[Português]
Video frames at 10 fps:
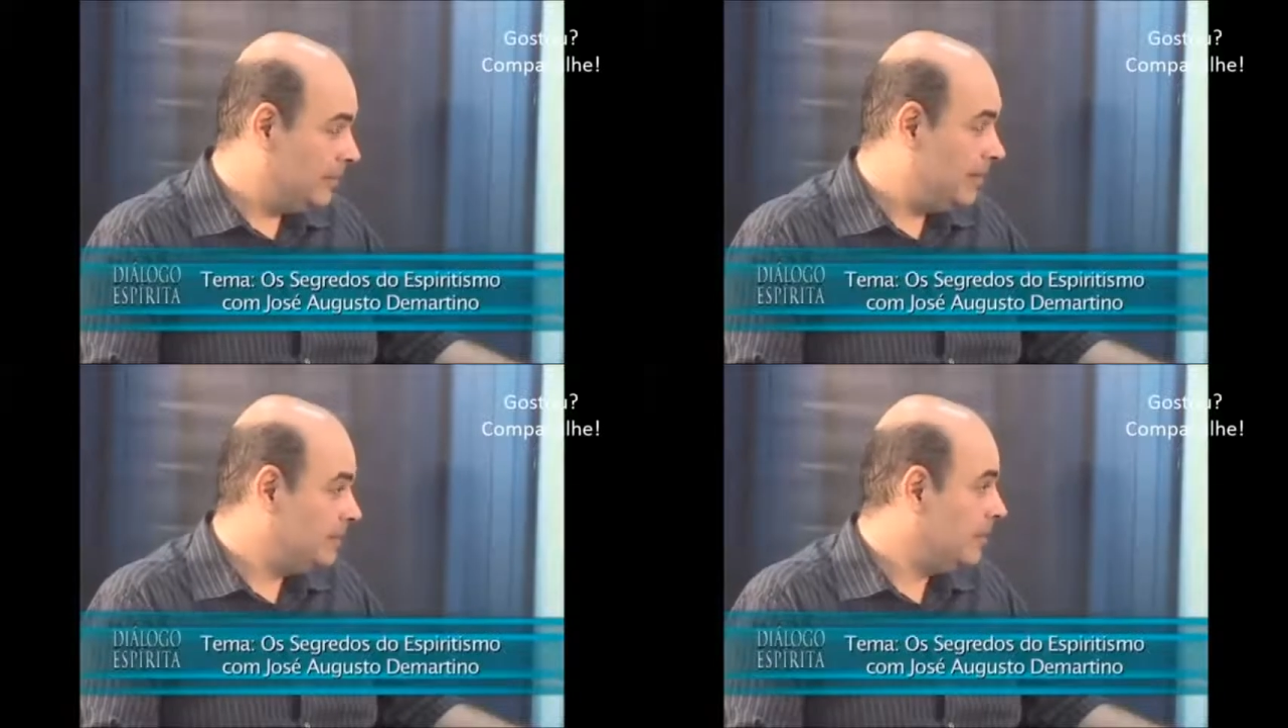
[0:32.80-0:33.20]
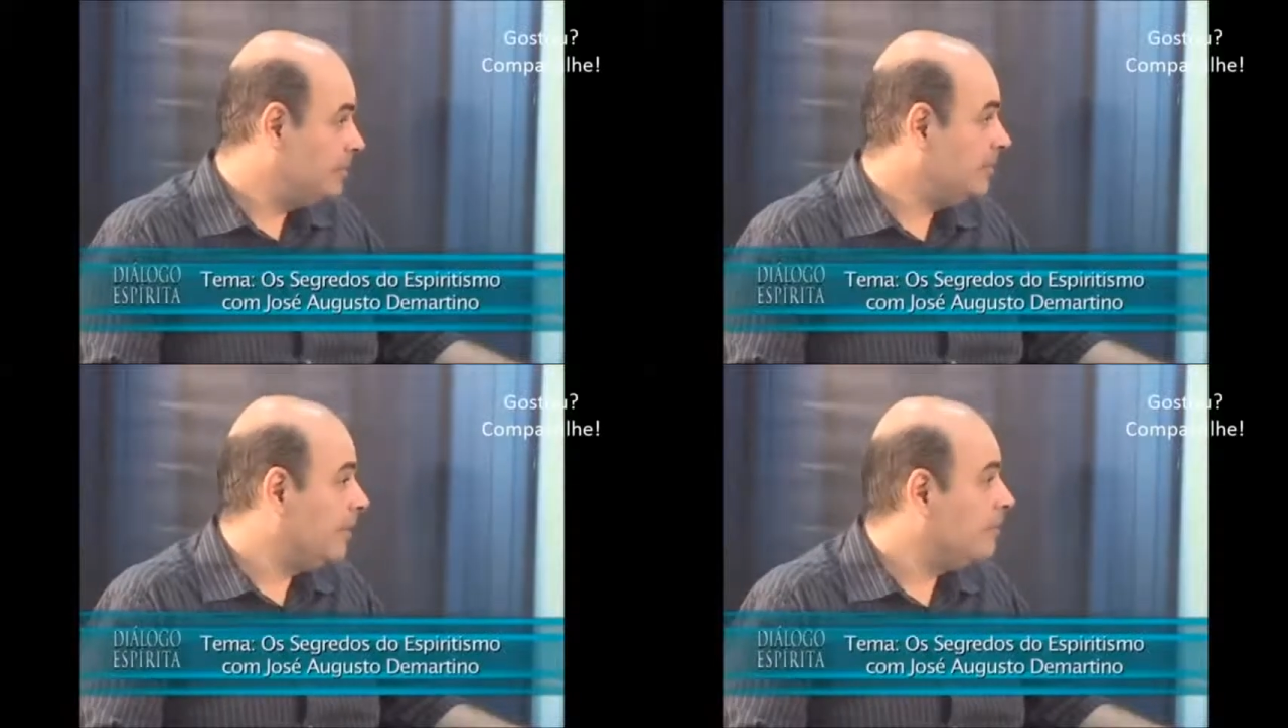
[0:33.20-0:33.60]
e aí já
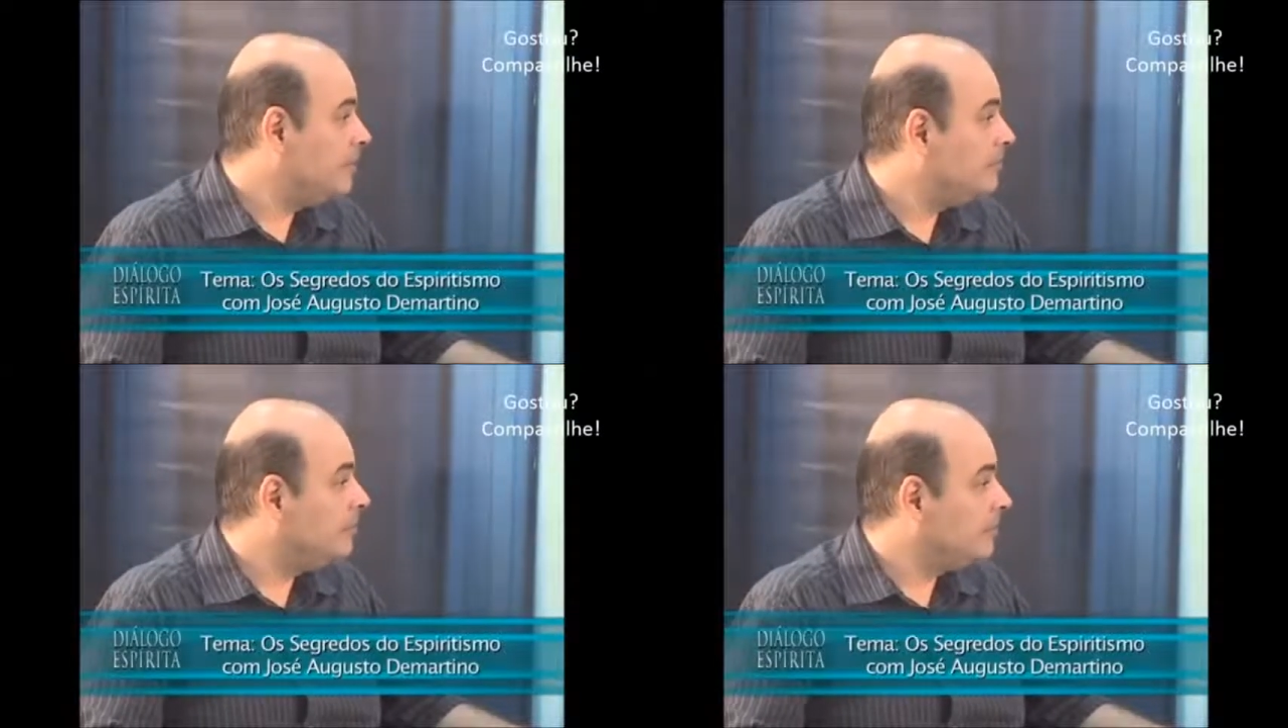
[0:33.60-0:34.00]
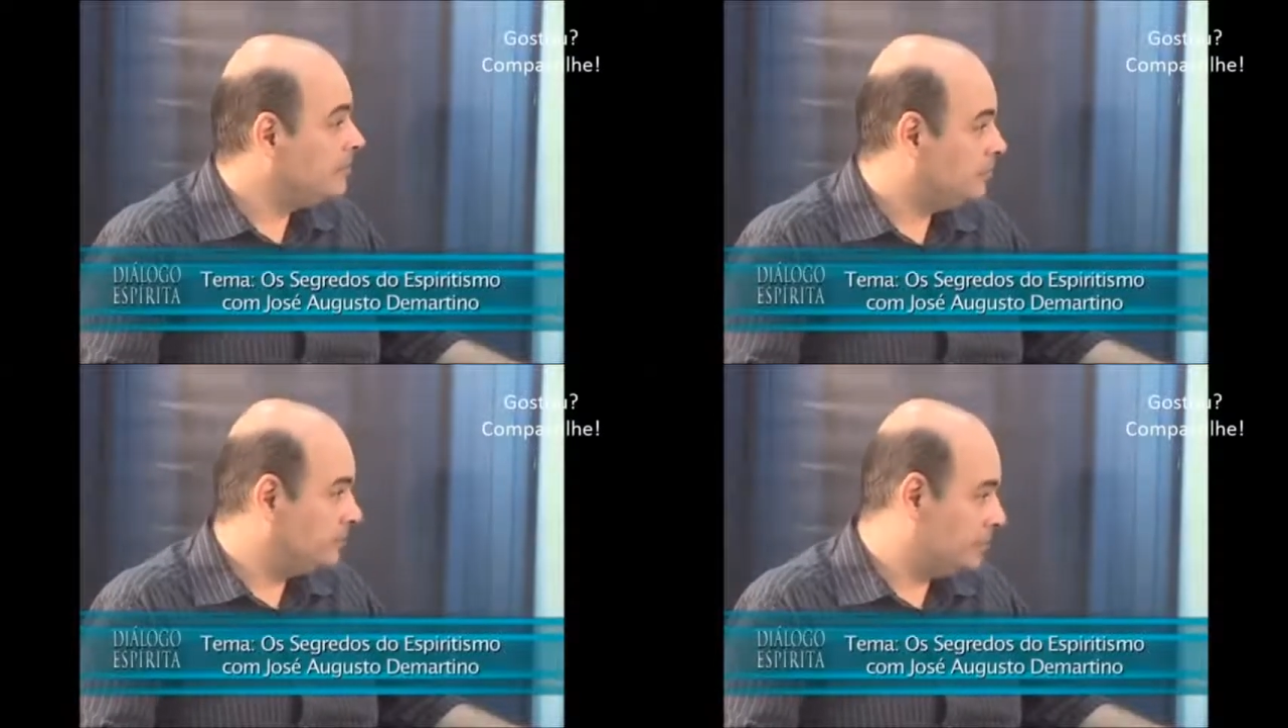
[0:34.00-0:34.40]
não tem mais o
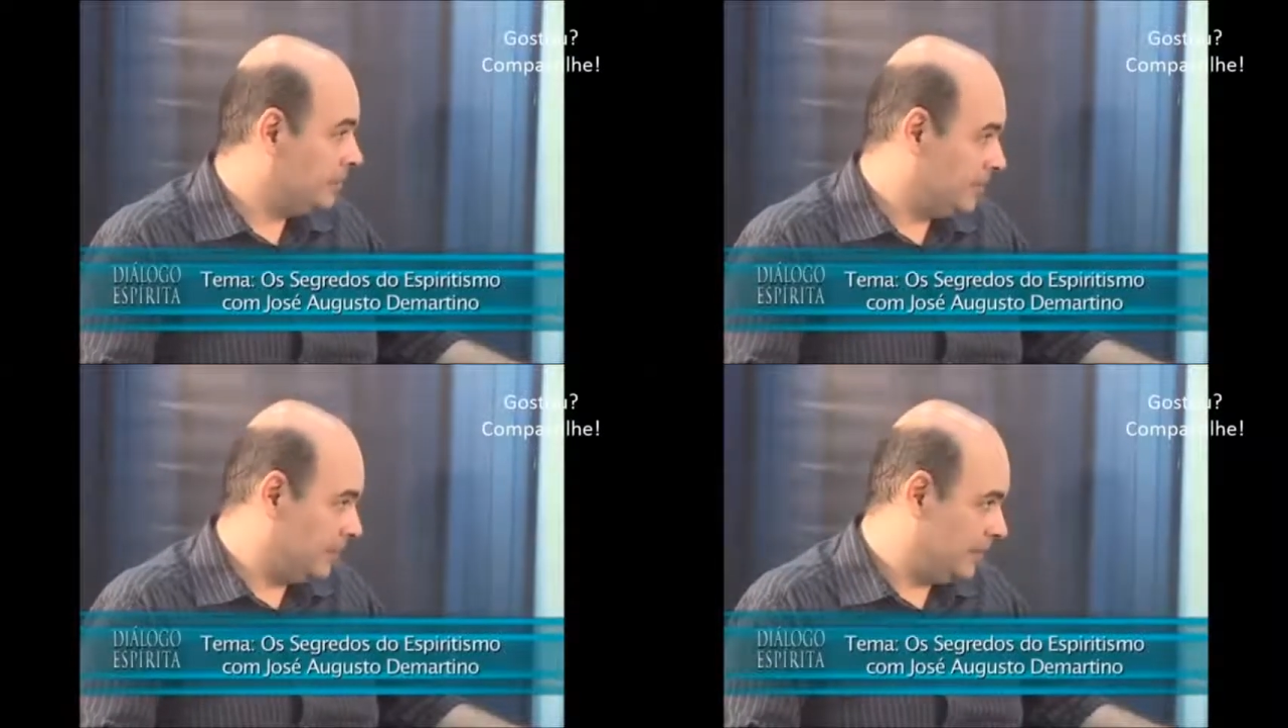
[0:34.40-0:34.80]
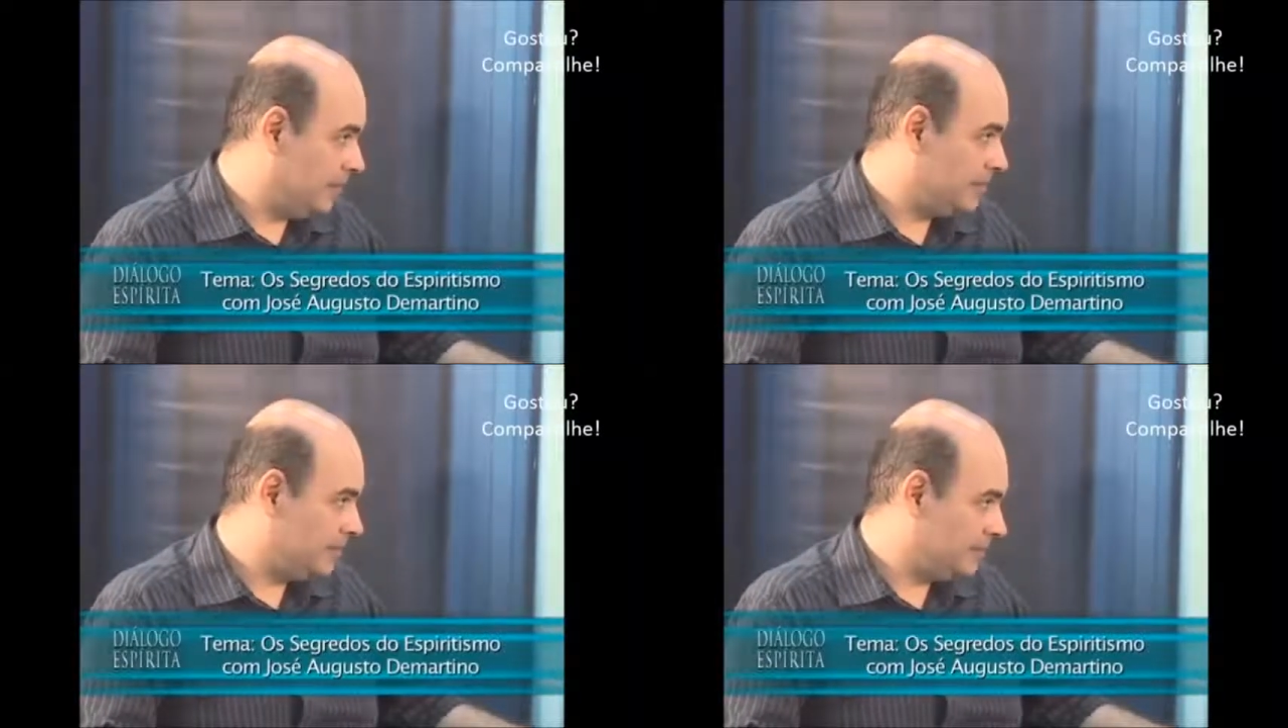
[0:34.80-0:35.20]
que discutir na
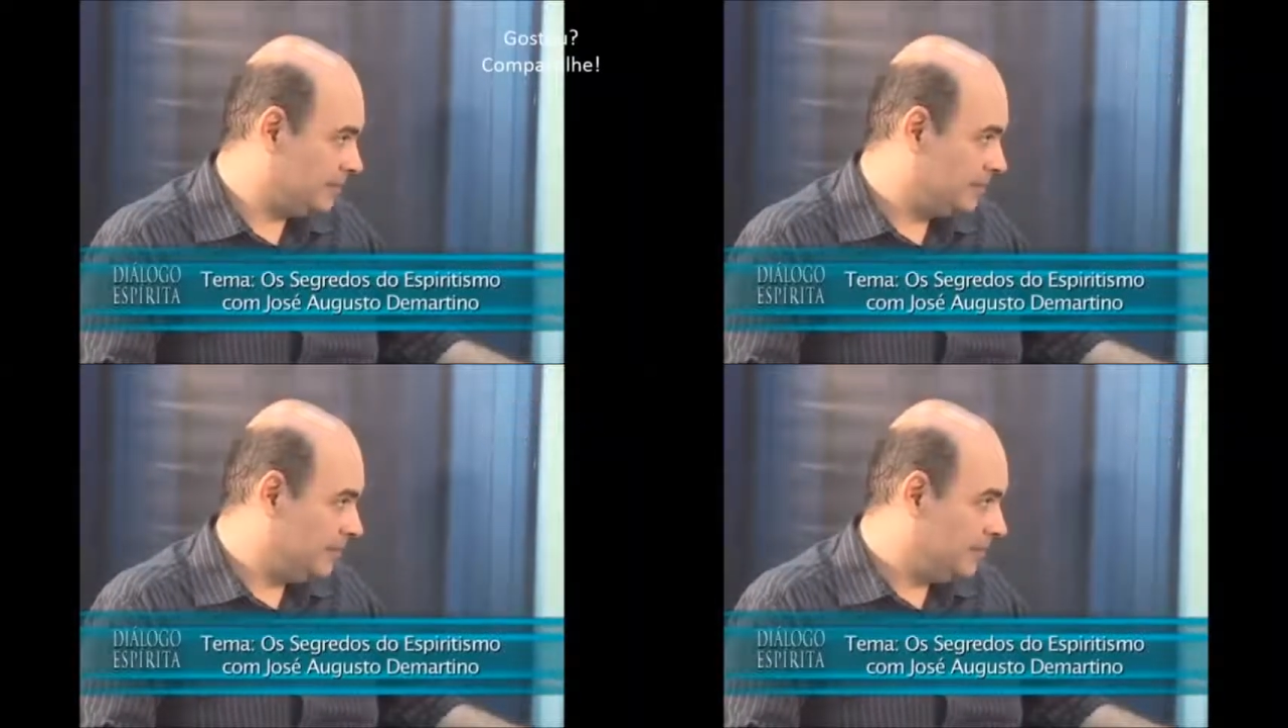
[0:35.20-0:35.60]
relação.